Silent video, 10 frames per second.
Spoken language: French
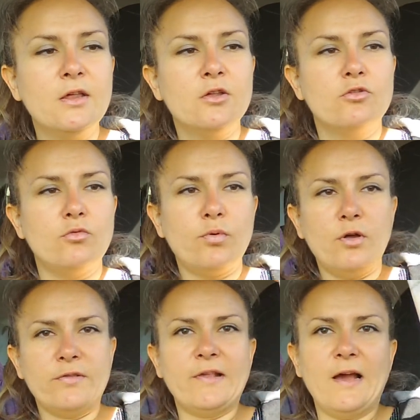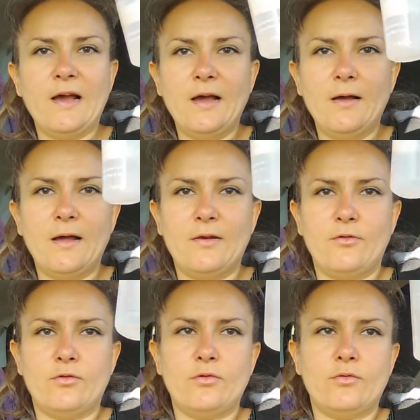je prends ça.
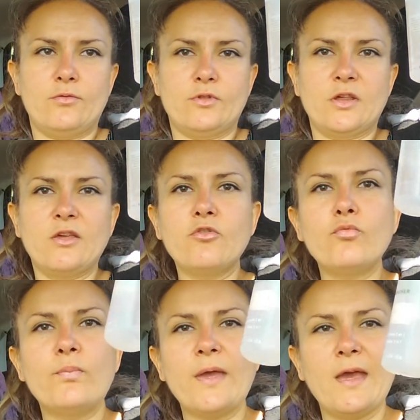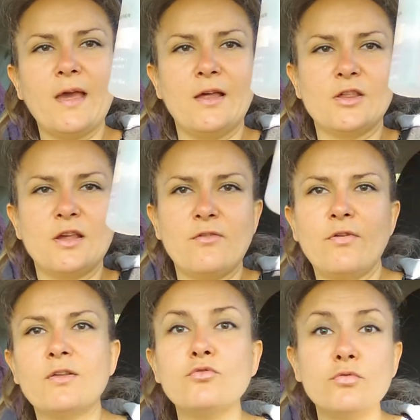Alors, je récupère à chaque
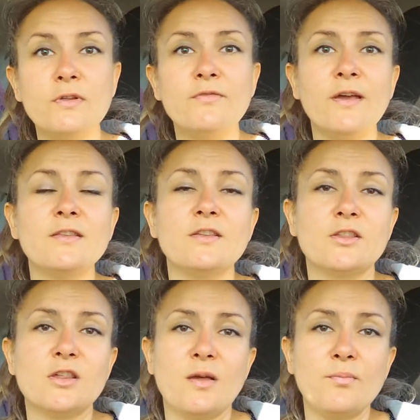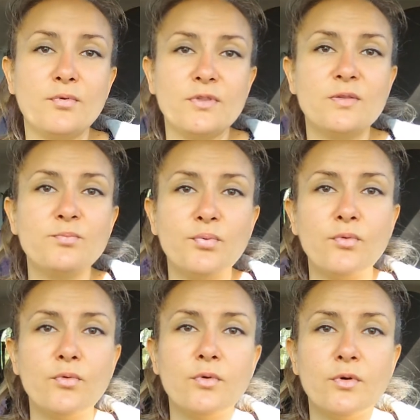fois tout l'hiver dès que j'ai un petit
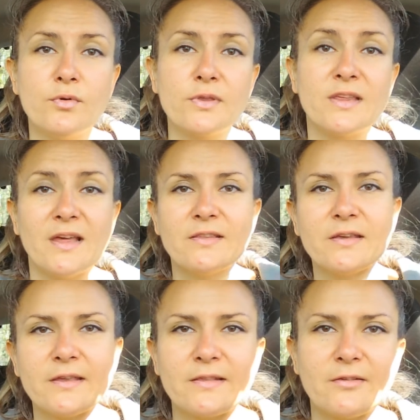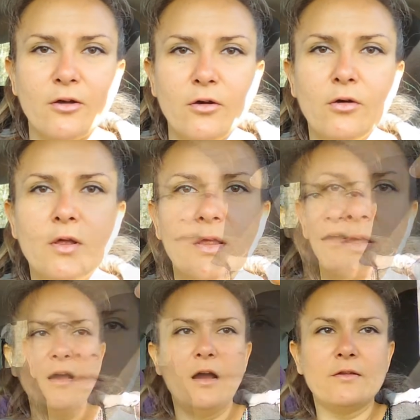pot euh, qui est intéressant.
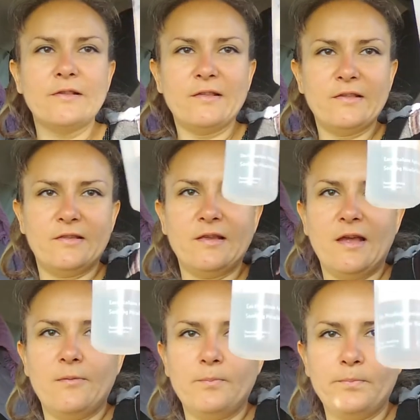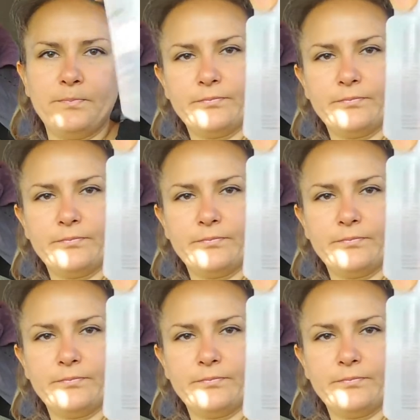Alors ça, c'était un,